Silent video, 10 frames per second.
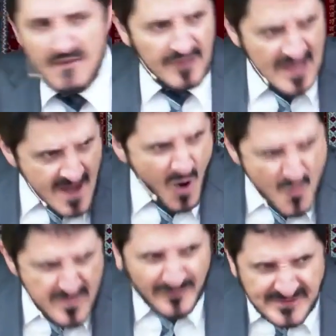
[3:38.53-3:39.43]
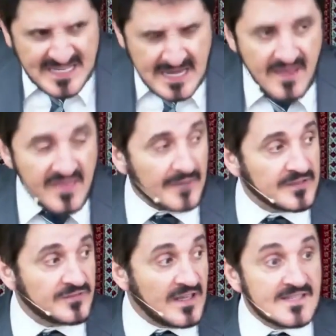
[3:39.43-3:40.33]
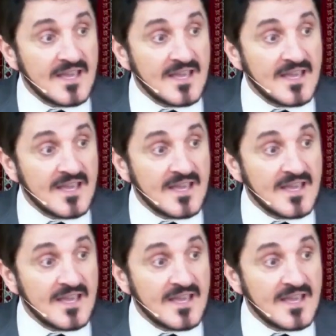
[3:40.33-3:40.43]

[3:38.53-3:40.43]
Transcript: في اليوم نفسه الذي رفض فيه